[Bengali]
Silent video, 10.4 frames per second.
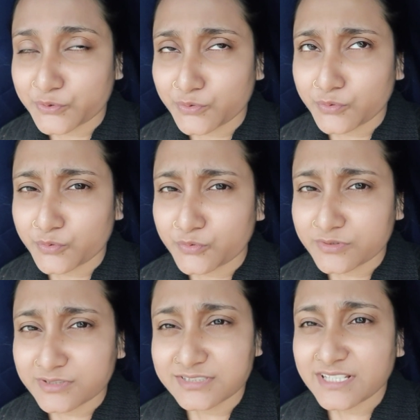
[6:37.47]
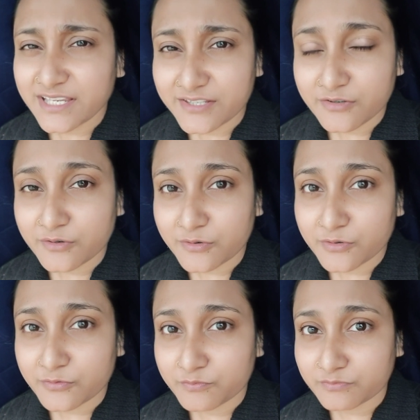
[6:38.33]
তো যাই হোক
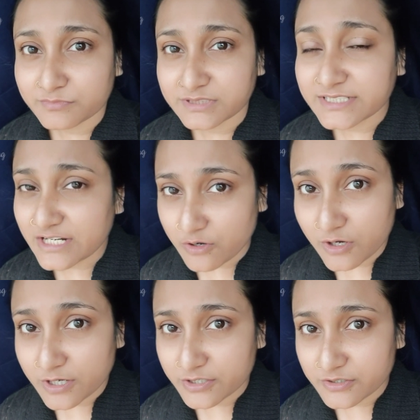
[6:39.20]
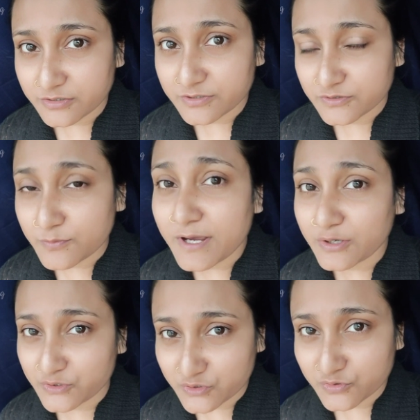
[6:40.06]
যেটা হয় নিশ্চয়
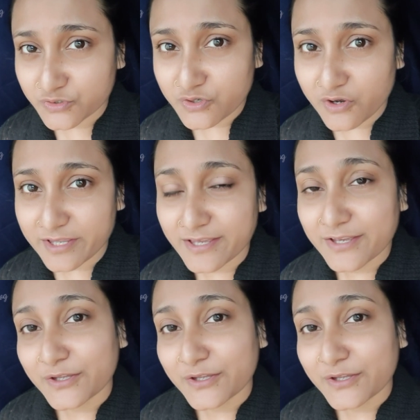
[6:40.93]
ভালোর জন্যই হয়